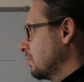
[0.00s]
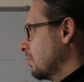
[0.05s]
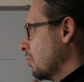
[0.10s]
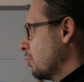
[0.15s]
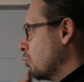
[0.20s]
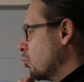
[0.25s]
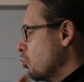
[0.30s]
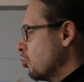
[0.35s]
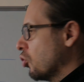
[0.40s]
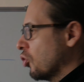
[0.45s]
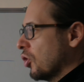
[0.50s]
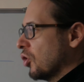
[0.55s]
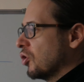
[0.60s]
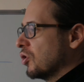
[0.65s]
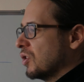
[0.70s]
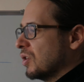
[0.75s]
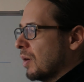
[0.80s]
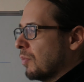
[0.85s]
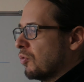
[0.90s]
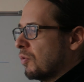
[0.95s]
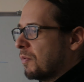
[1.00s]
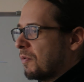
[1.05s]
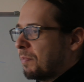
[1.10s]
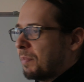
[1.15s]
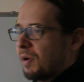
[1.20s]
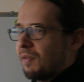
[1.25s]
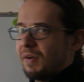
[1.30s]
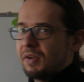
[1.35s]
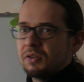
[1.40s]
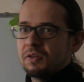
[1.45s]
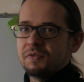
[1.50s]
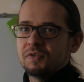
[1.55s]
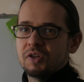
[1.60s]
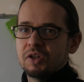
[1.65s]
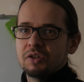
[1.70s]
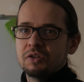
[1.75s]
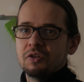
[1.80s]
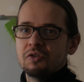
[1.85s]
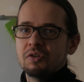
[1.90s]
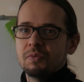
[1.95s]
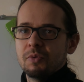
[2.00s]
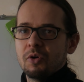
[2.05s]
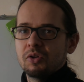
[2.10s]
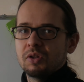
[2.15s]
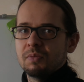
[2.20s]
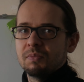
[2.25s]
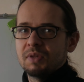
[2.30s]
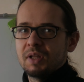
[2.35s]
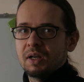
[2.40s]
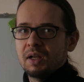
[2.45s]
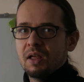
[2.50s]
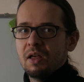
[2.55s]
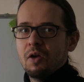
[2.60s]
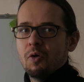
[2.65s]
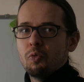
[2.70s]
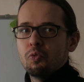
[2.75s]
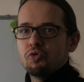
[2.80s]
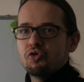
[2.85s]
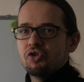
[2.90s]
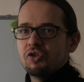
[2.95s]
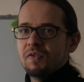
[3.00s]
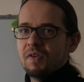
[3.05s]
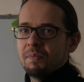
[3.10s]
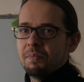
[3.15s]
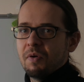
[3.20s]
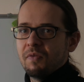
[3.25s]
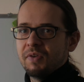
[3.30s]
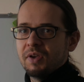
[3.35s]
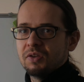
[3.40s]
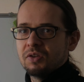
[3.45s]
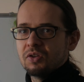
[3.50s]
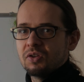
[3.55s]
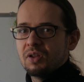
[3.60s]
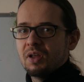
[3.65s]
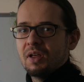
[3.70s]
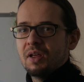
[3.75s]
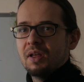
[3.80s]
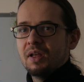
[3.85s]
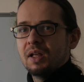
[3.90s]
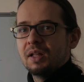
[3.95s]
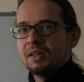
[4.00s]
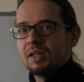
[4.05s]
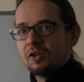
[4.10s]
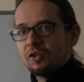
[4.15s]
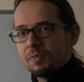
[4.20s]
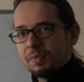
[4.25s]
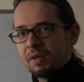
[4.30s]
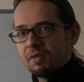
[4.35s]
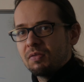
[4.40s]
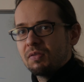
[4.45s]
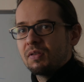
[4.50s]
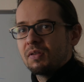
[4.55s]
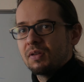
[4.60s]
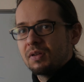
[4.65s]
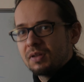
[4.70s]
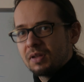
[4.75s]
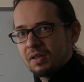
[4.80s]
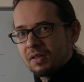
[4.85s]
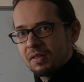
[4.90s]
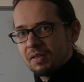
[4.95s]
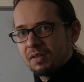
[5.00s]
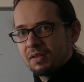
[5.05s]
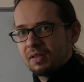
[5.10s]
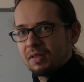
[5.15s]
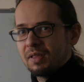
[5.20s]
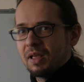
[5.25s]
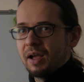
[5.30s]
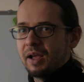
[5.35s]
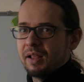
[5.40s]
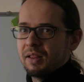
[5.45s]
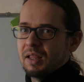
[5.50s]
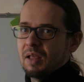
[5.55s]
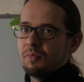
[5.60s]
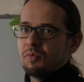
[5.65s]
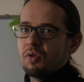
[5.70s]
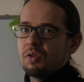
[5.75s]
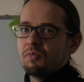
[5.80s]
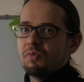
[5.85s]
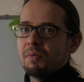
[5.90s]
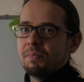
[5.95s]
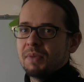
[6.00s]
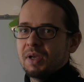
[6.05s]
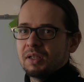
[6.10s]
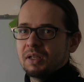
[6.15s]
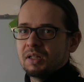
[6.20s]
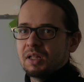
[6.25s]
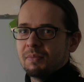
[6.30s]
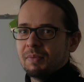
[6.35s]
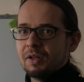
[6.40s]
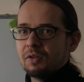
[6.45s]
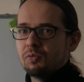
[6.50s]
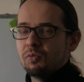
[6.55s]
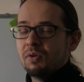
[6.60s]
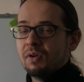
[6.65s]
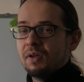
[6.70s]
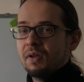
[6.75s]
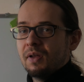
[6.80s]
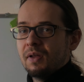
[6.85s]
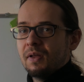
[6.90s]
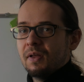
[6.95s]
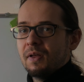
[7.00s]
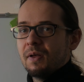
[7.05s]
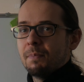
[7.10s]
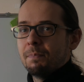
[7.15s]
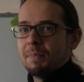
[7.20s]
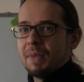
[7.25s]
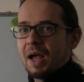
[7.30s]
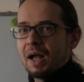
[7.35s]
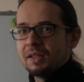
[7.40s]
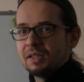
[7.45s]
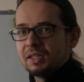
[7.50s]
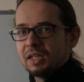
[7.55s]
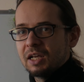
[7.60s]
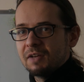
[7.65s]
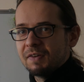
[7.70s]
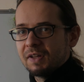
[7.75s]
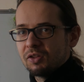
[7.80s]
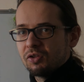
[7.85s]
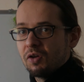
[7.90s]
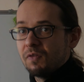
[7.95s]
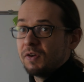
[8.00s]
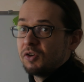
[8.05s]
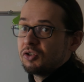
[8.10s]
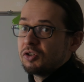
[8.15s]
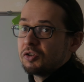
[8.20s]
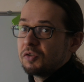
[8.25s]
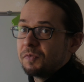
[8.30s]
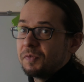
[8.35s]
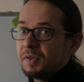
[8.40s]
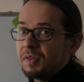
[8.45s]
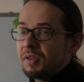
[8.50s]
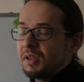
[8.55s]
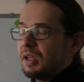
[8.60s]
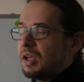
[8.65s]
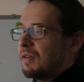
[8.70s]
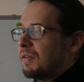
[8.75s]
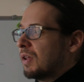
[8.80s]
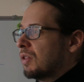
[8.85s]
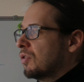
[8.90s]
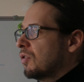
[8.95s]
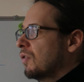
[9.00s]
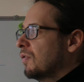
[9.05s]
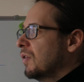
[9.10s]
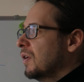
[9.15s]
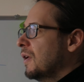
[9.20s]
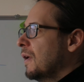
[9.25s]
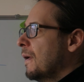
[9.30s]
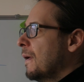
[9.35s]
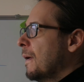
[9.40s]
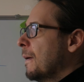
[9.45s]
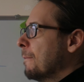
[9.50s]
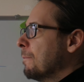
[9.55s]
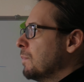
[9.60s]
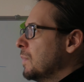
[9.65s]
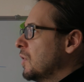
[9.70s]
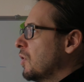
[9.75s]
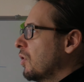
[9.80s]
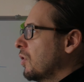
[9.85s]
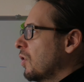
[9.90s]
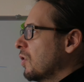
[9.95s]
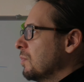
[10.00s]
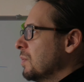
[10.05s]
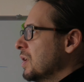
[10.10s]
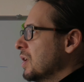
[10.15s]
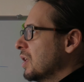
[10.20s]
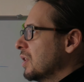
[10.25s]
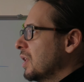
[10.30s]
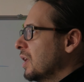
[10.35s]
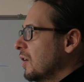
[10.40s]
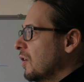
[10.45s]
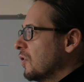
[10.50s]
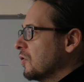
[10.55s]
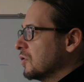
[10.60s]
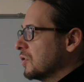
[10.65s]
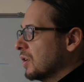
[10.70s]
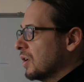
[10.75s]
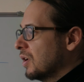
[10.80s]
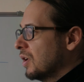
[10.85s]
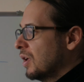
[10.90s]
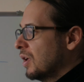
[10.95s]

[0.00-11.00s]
Dużo rzeczy trzeba byłoby wprowadzić wcześniej, żeby o tym tak uczciwie powiedzieć. Natomiast zachęcam do zgłębiania tematu mechaniki kwantowej czy też fizyki kwantowej i do zrozumienia tego, że